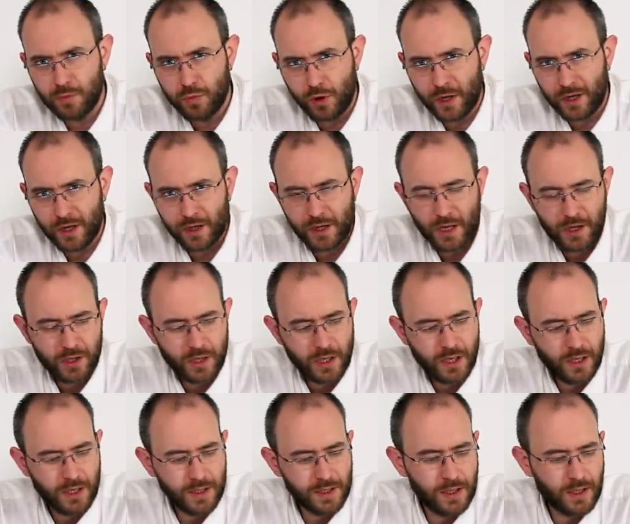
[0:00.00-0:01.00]
bu
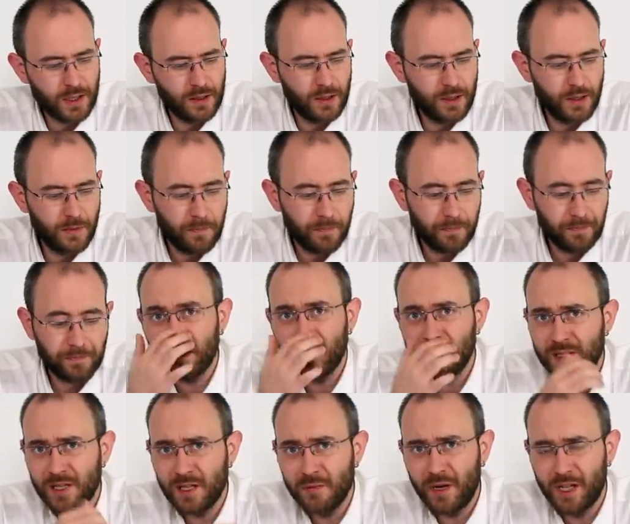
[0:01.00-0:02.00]
arkadaşları kazananları
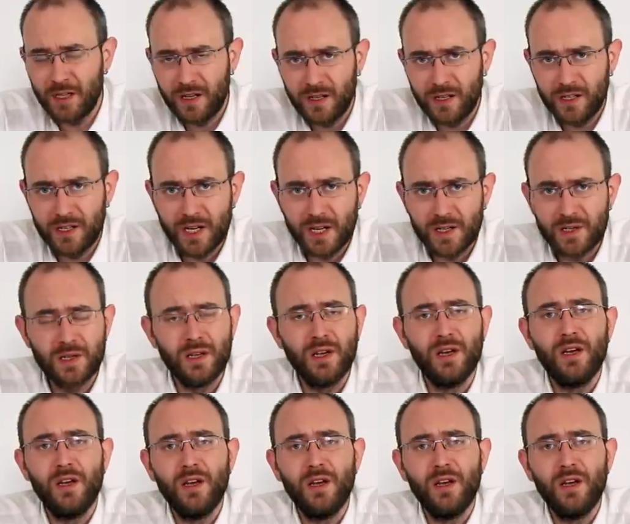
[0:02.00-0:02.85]
nasıl belirleyeceğiz?